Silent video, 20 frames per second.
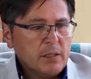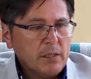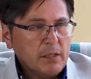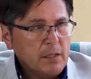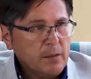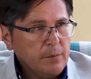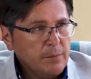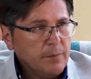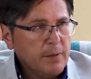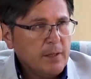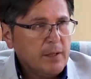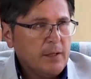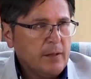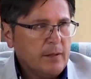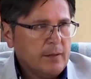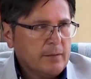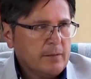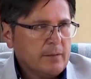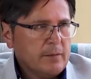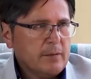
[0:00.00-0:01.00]
qué
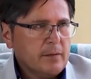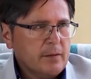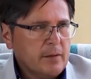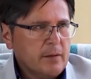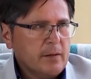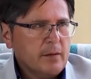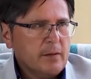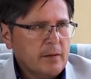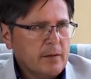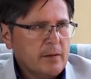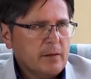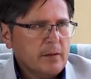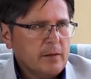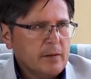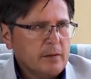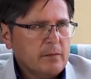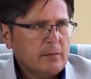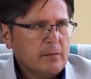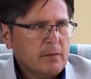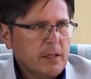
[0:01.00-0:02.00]
niveles
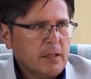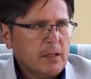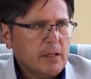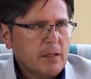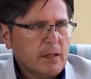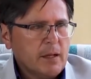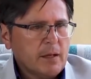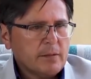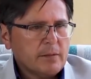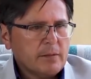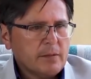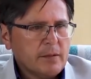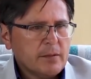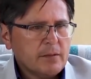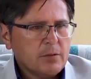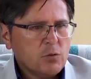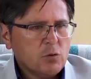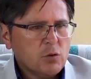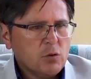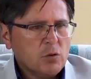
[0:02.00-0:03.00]
eh, tienen
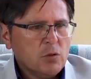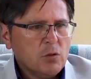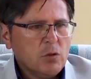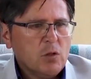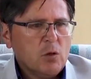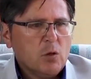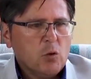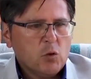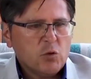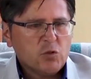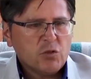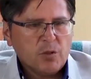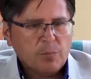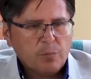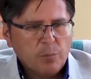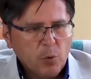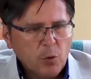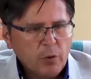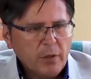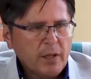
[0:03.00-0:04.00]
acceso o
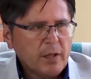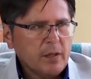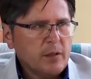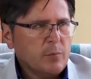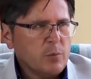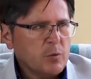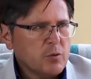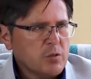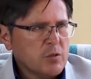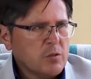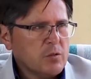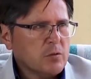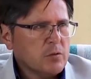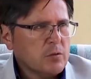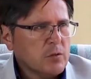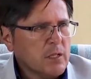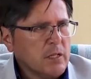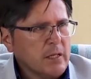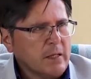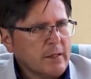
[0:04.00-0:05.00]
se pone a disposición de la